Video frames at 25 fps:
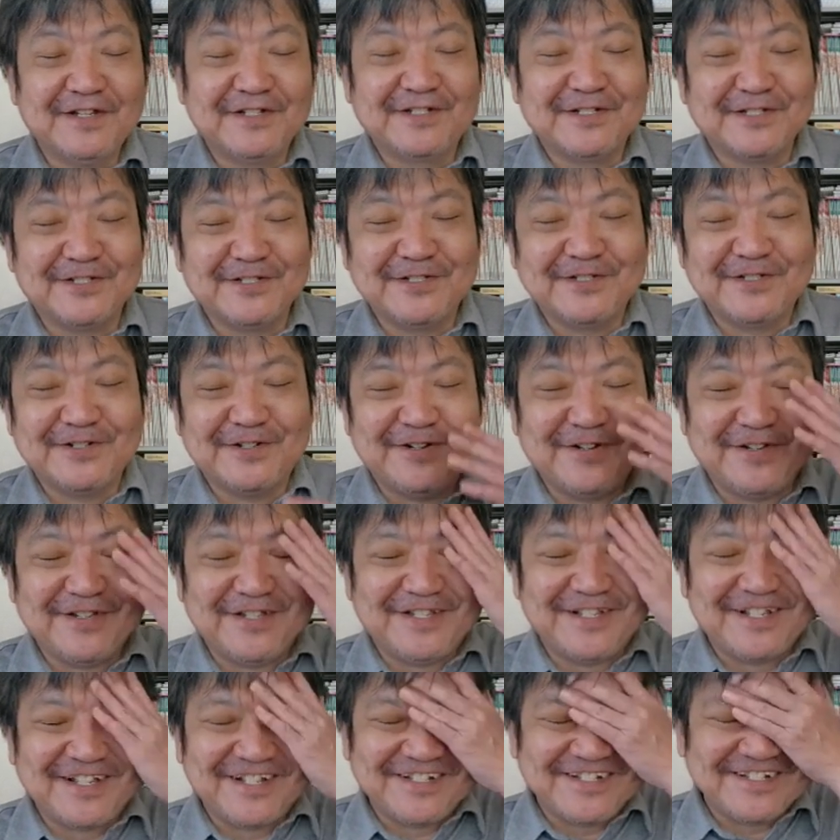すご
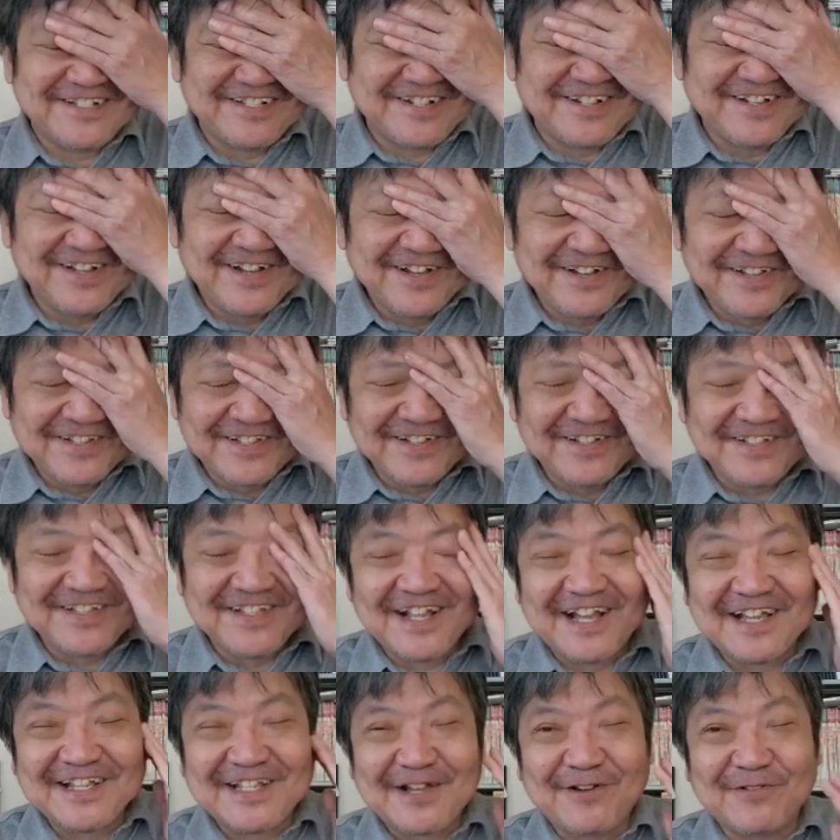いですよ。
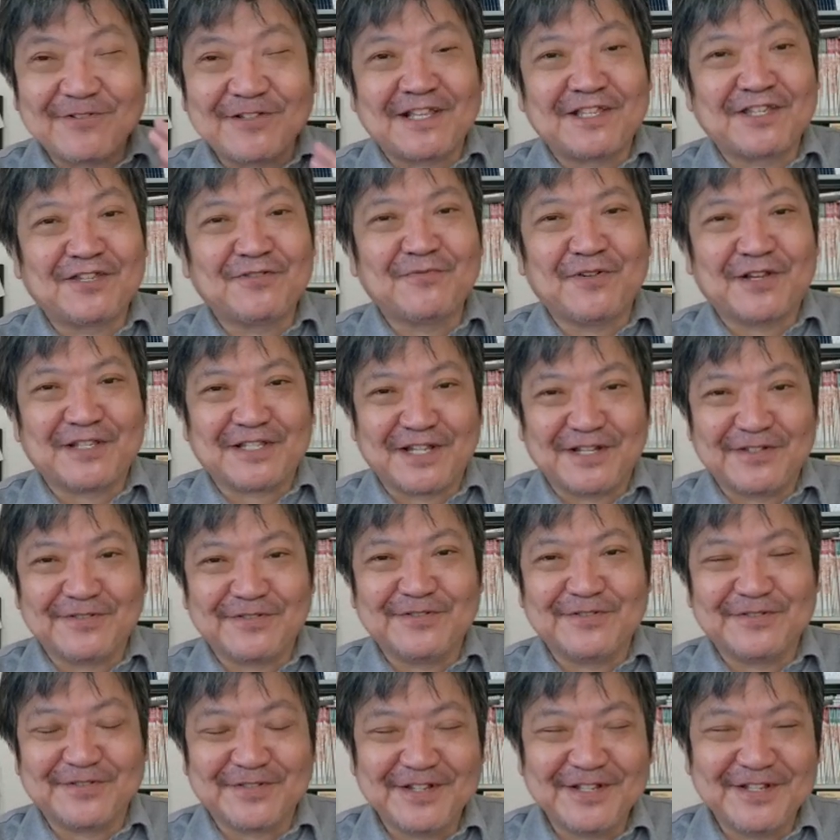大体同じ規模やったり
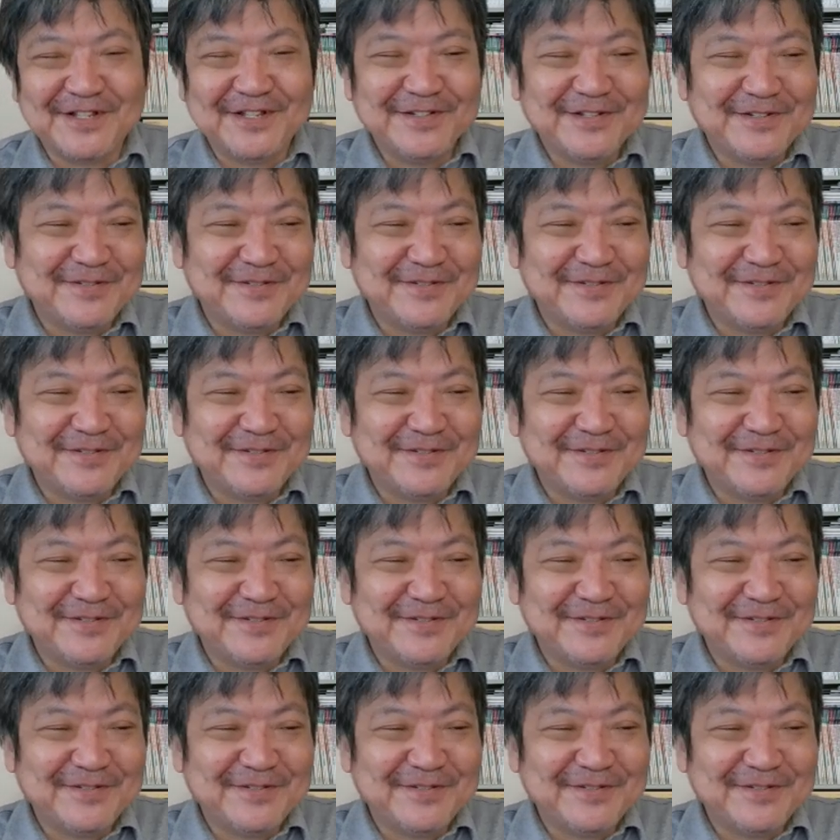するんですね。